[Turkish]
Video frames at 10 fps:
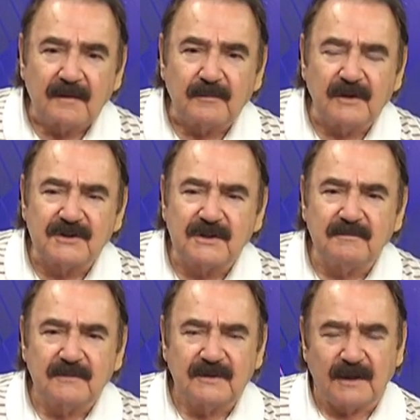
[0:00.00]

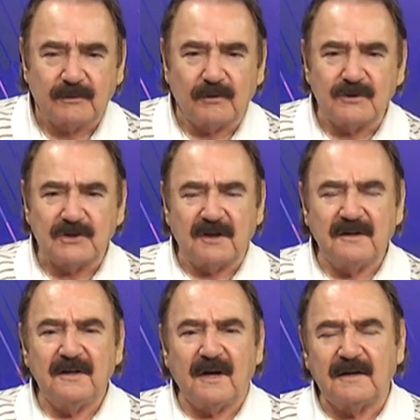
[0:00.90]
bilişim
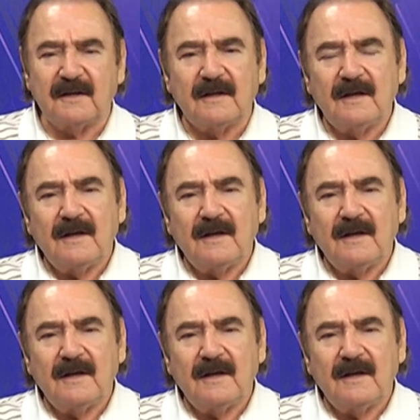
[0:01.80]
teknolojilerini yani